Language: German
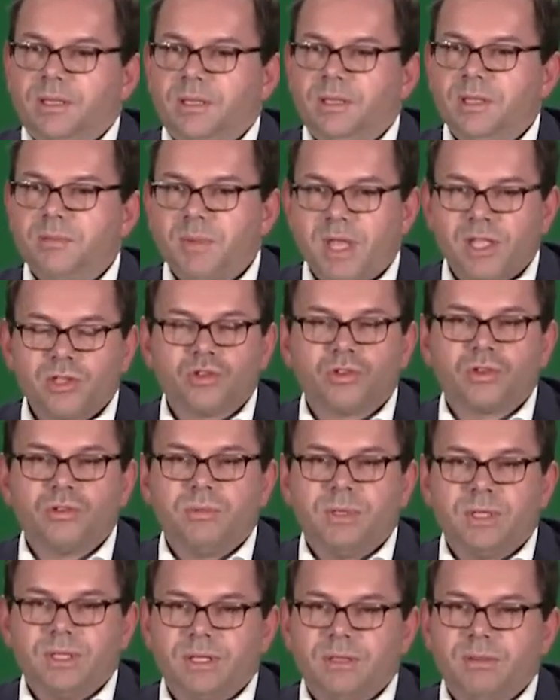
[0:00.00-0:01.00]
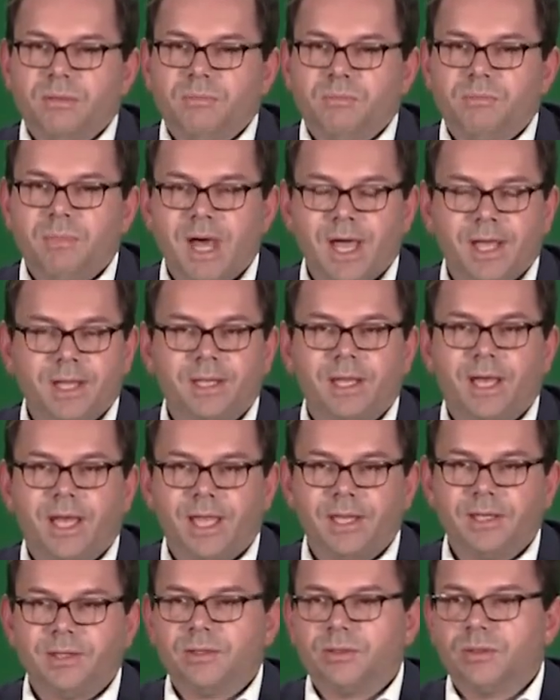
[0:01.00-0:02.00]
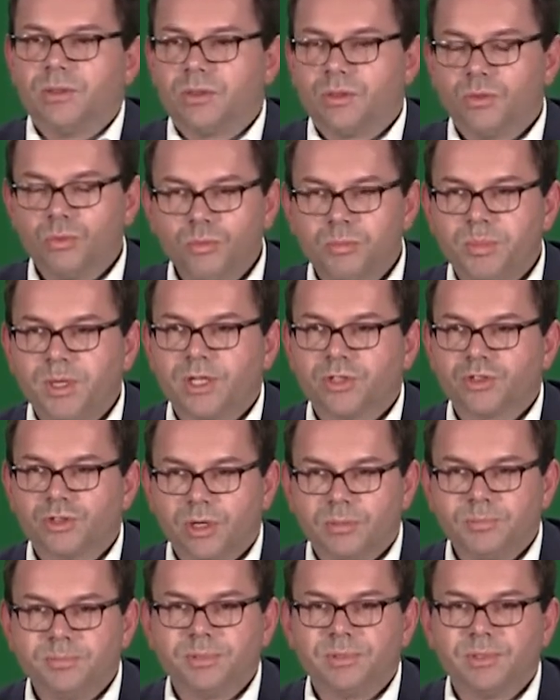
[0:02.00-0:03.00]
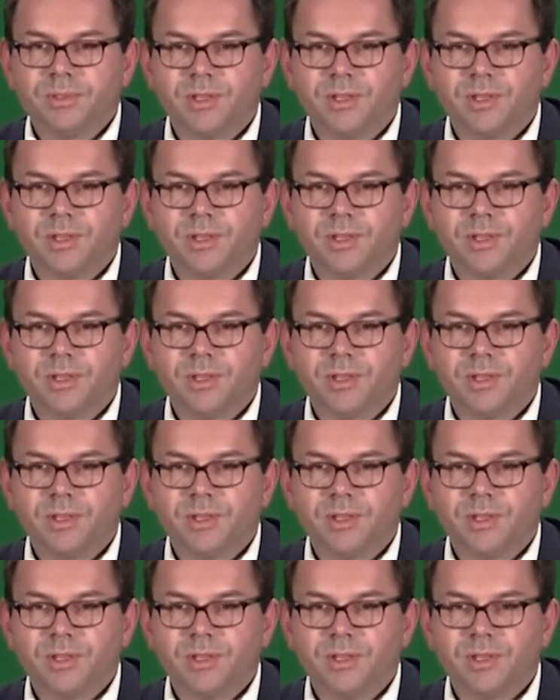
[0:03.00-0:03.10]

Die Menschen machen einen super Job,